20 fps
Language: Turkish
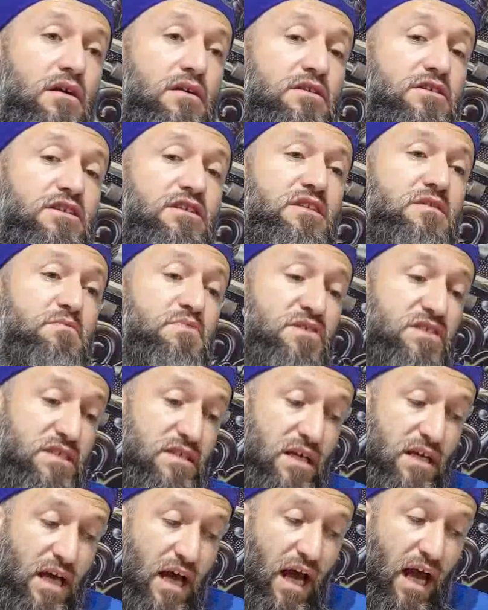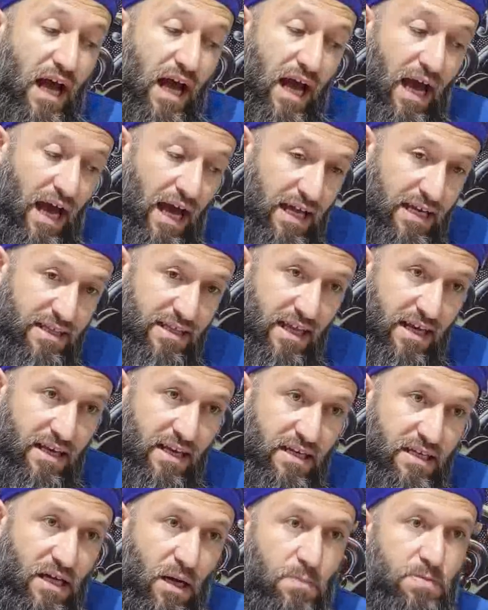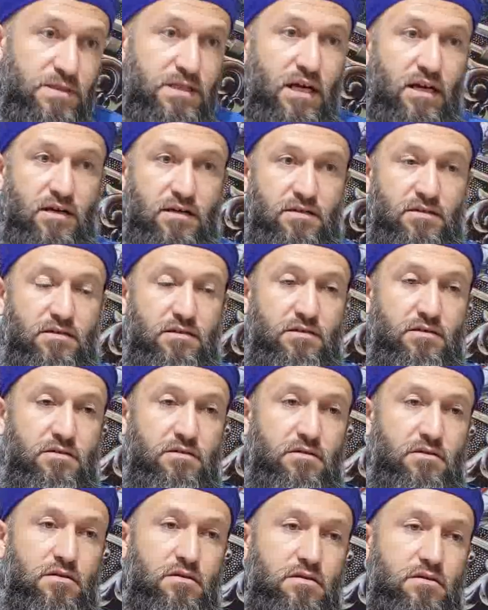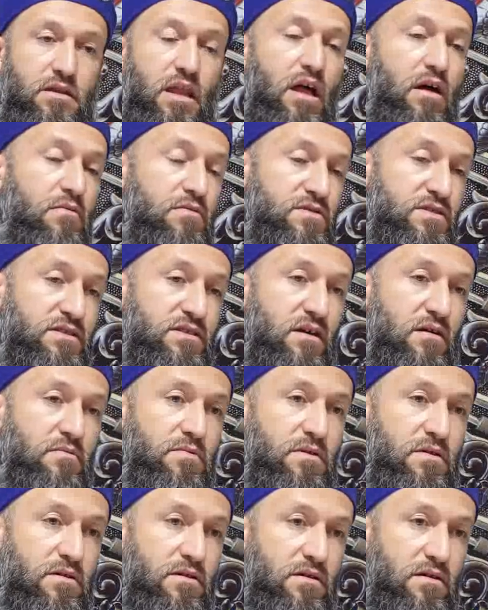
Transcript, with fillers: Şimdi biz her denileni yapsak ne yapacağız abi?